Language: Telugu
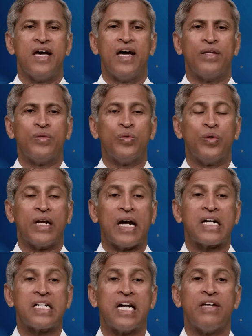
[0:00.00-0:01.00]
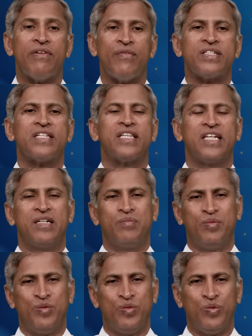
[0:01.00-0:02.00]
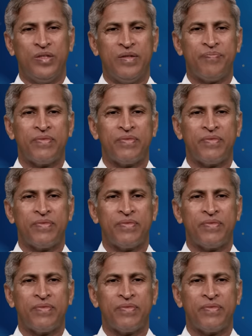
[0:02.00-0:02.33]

చేరదు రక్షణ వ్యవస్థ తగ్గిపోతుంది